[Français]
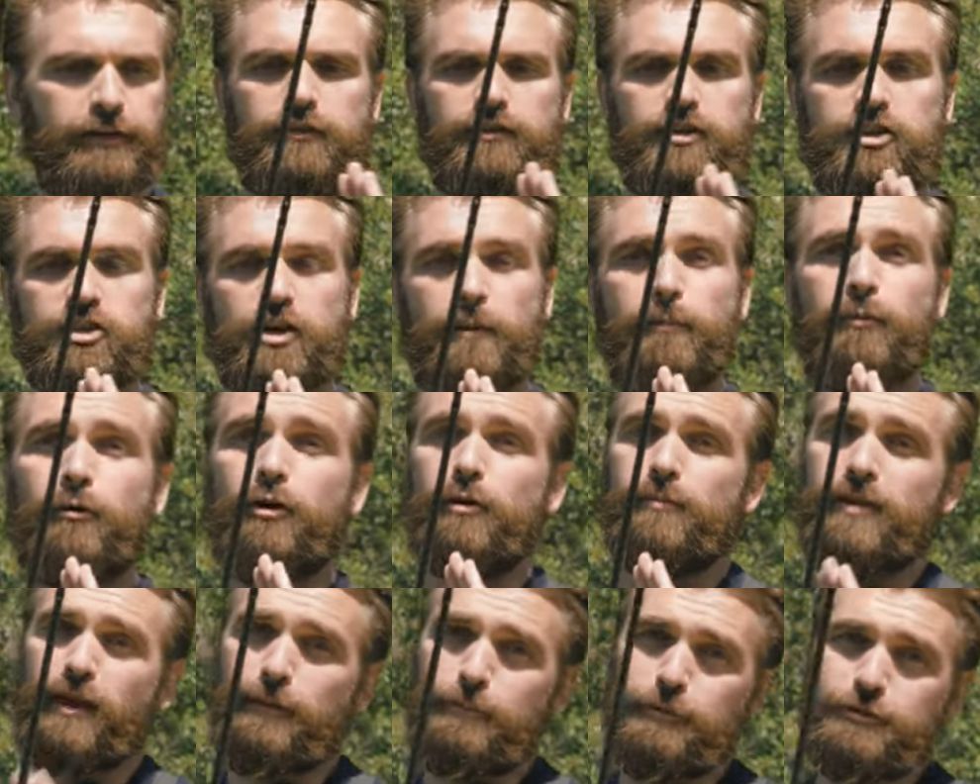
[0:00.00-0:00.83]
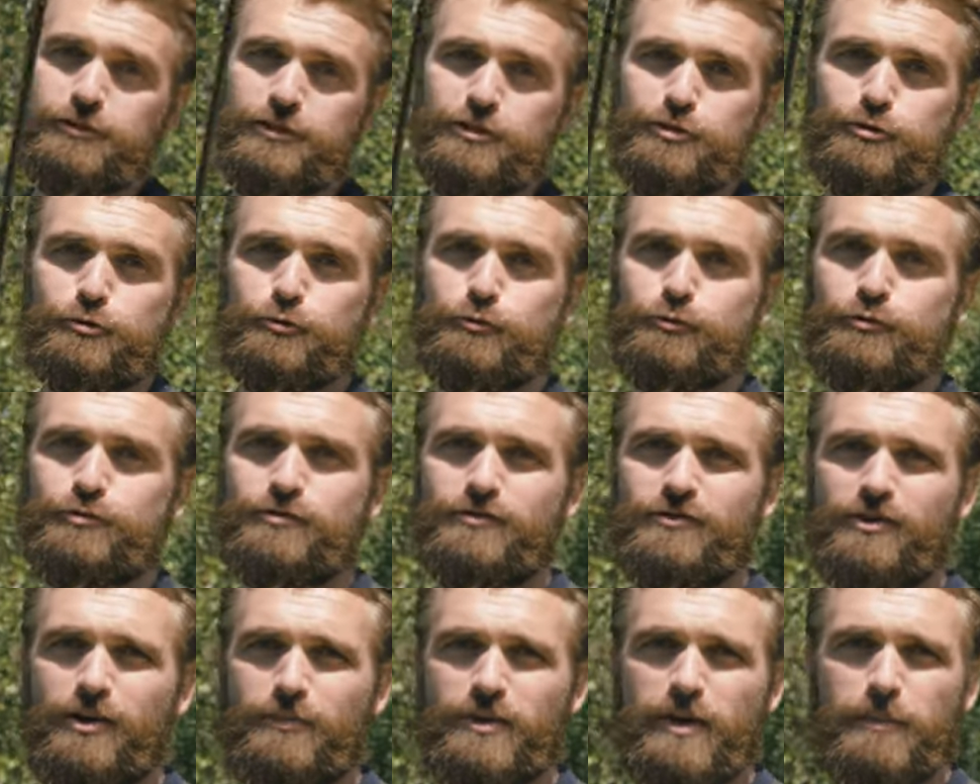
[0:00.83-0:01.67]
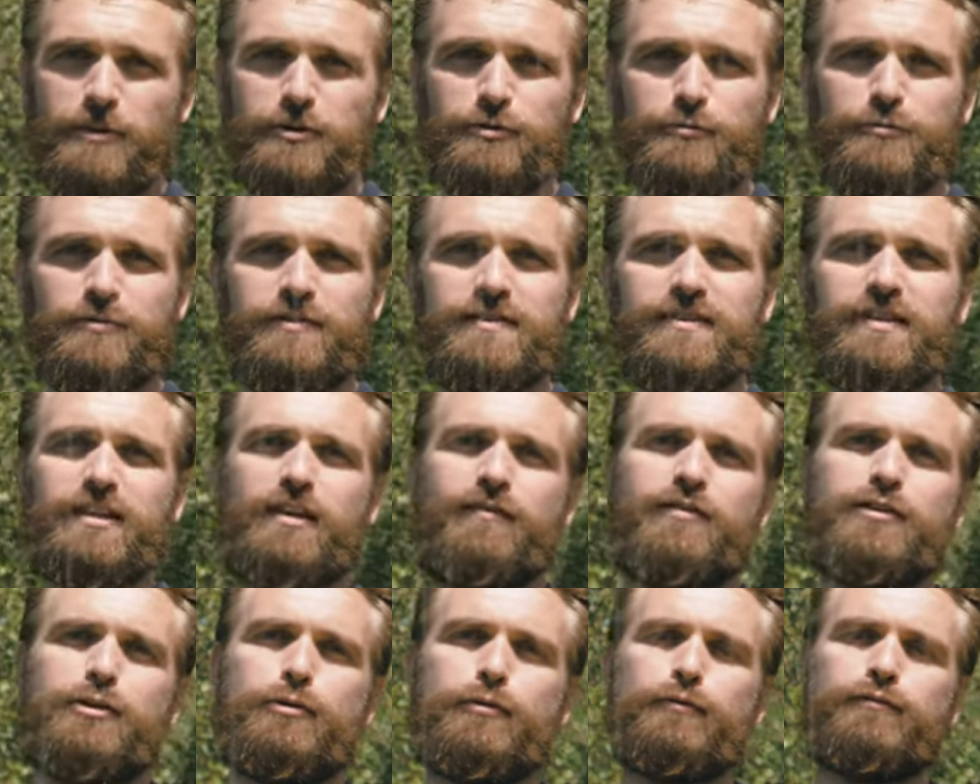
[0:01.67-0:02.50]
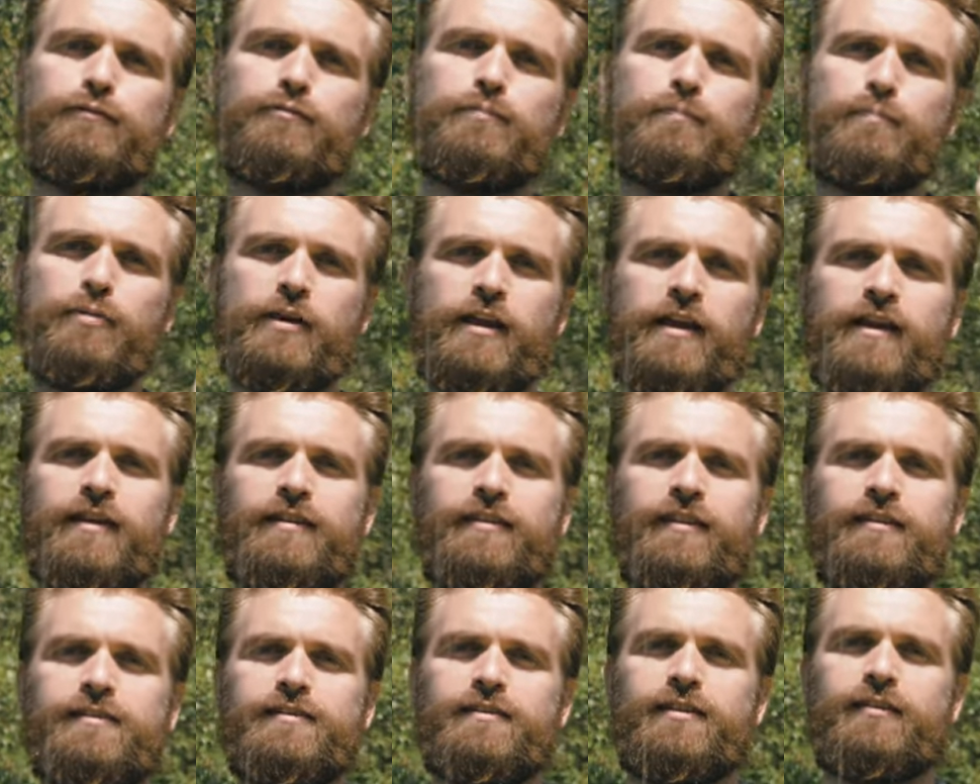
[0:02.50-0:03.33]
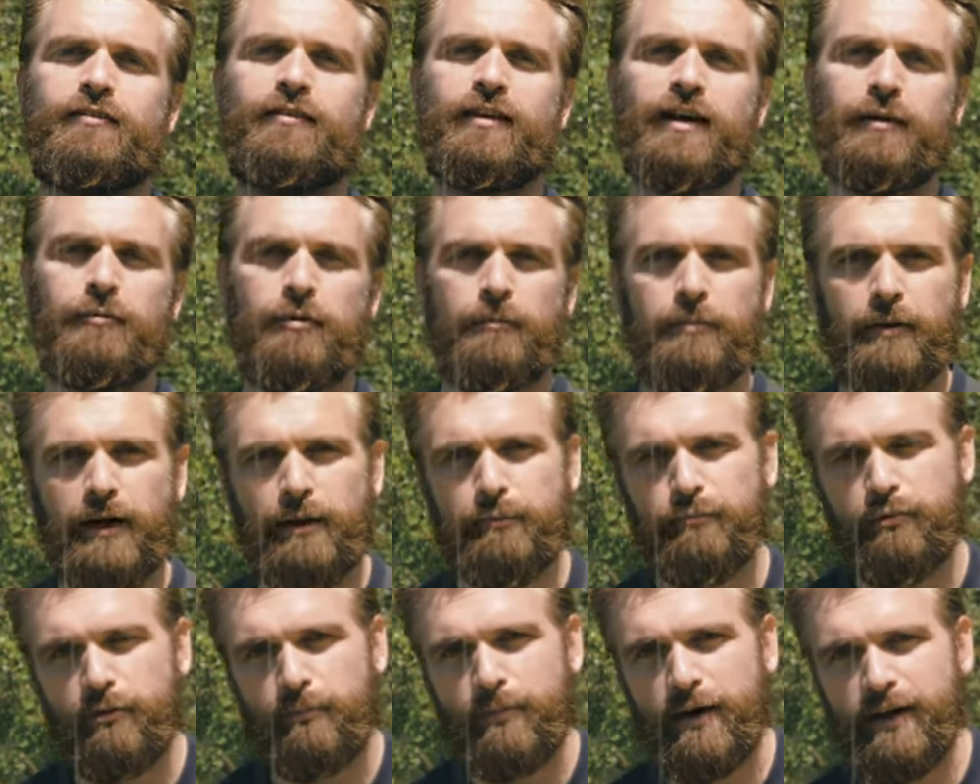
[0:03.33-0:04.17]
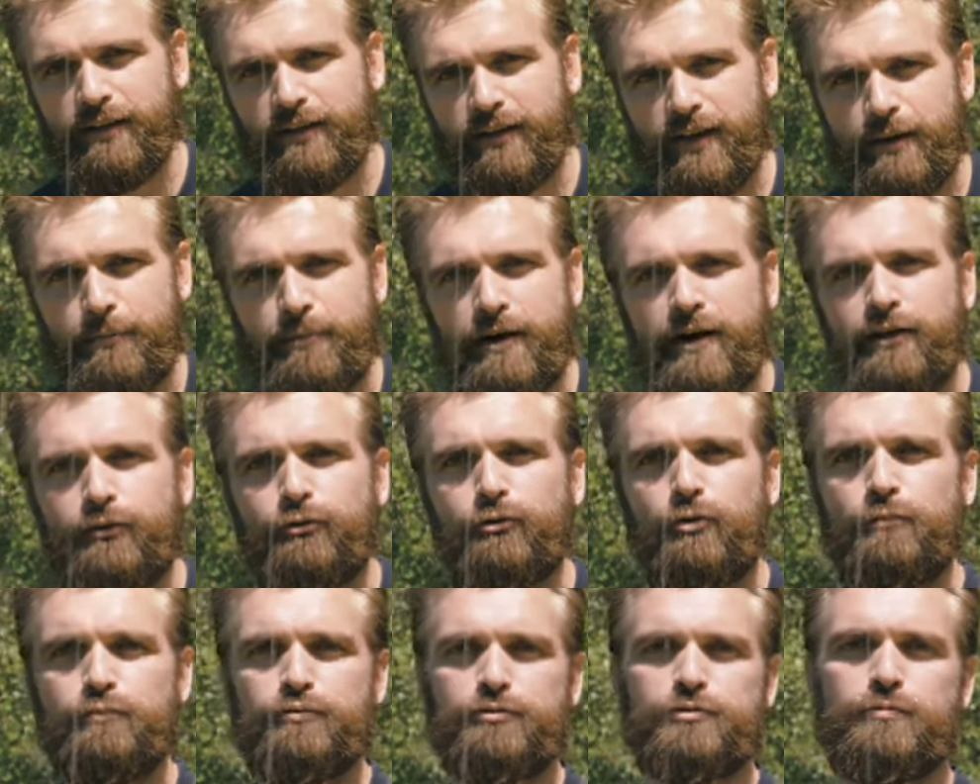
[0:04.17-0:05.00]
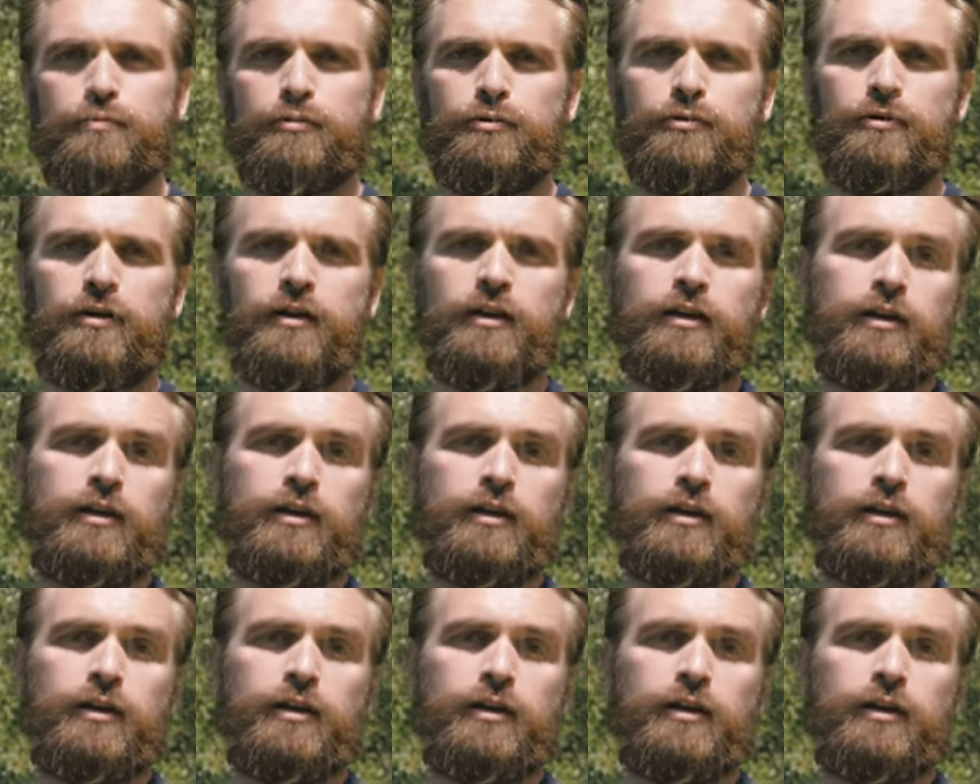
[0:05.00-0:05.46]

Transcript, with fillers: Déjà, première petite chose, comme d'habitude, si la vidéo vous plaît, n'hésitez vraiment pas à bombarder la barre de pouces bleus.